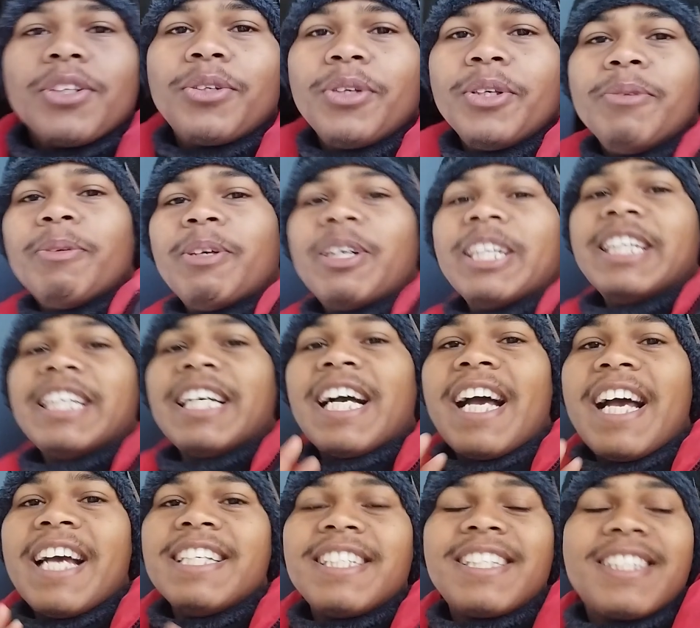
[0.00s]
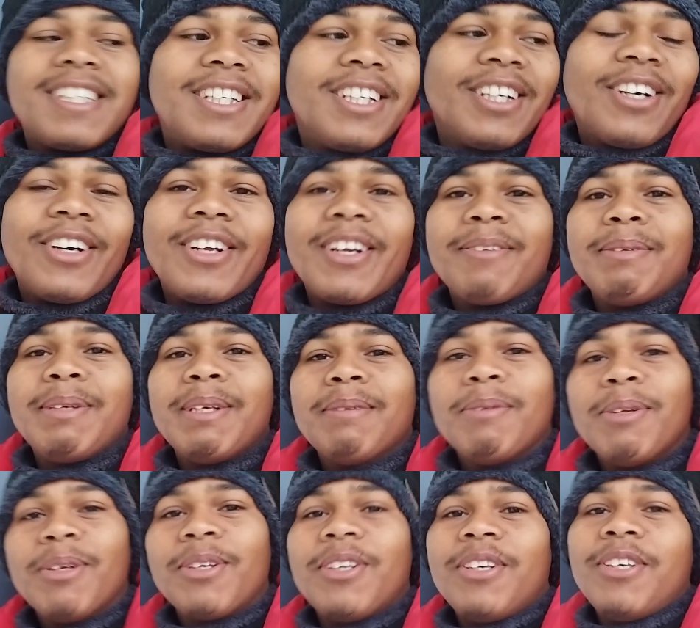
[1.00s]
गुड मॉर्निंग गाइज और अभी
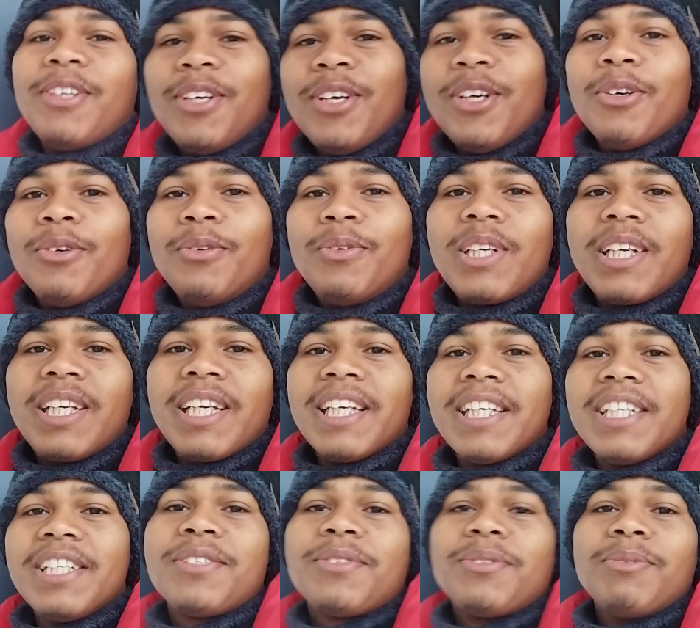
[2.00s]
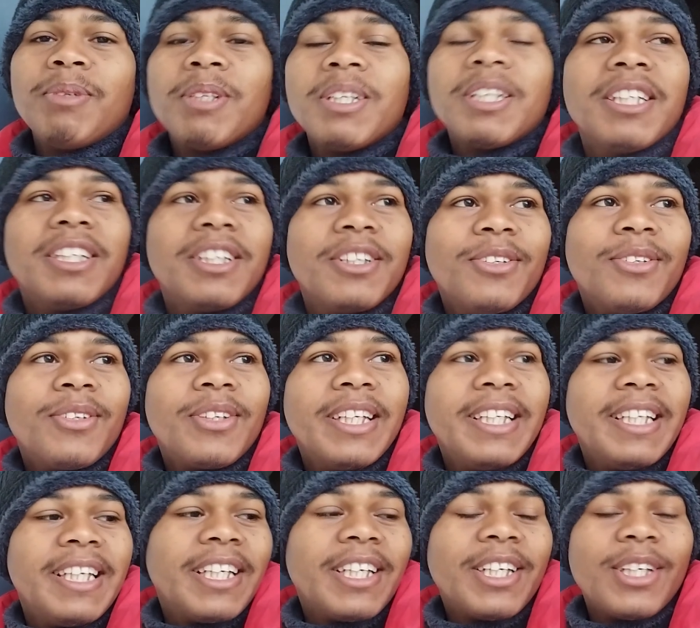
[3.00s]
हम लोग उठ गए हैं सुबह को
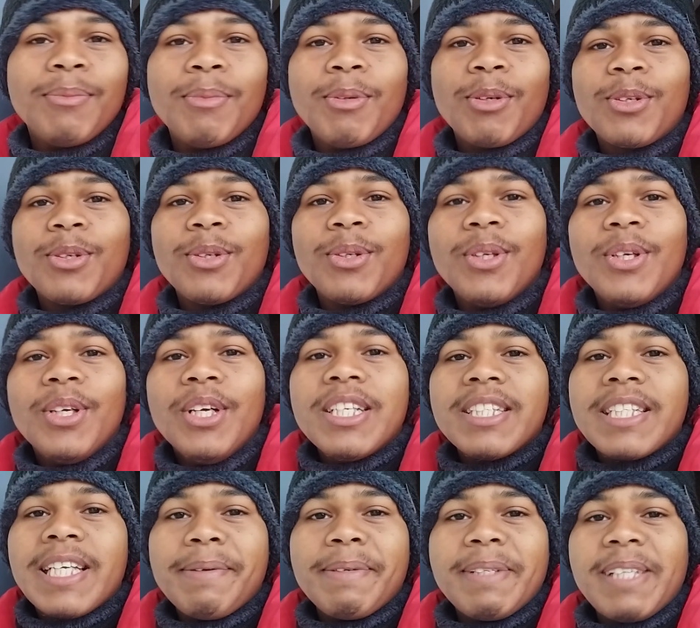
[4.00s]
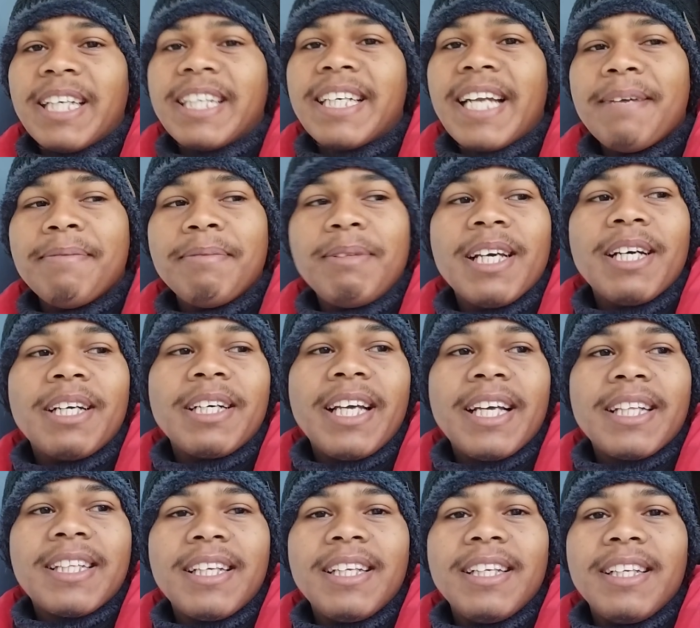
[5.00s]
ये हम लोग को छः बजे का टाइम दिया
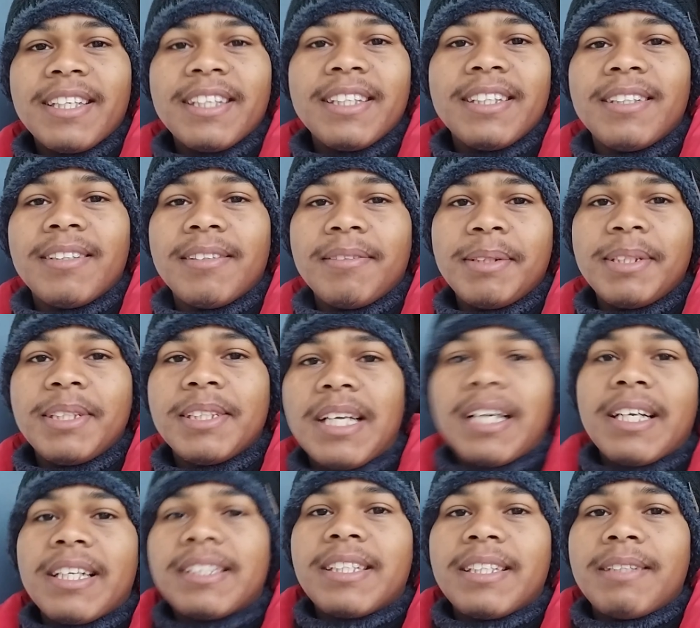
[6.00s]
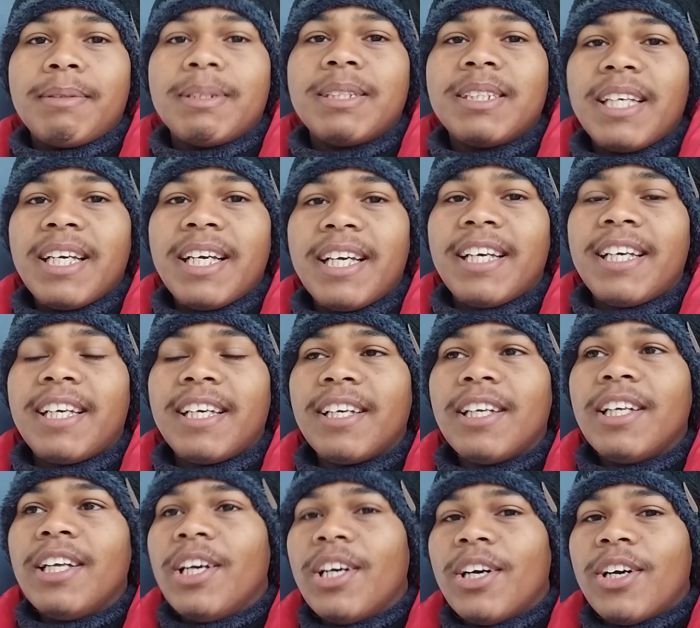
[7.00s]
गया था लेकिन साढ़े छः बज गए हैं
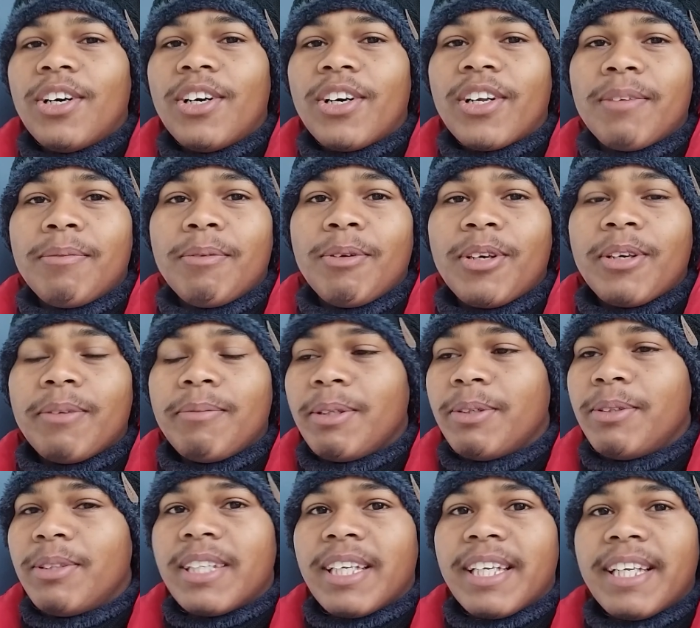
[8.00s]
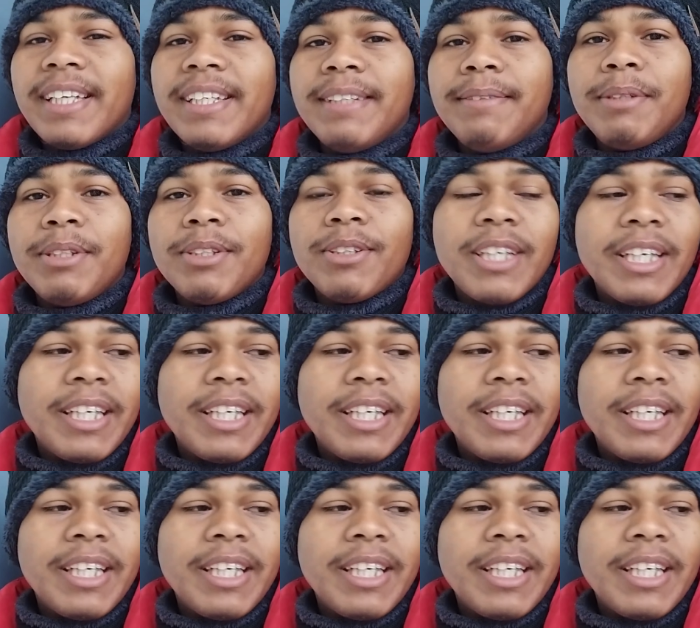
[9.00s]
और हम लोग अभी उठ के रेडी भी हो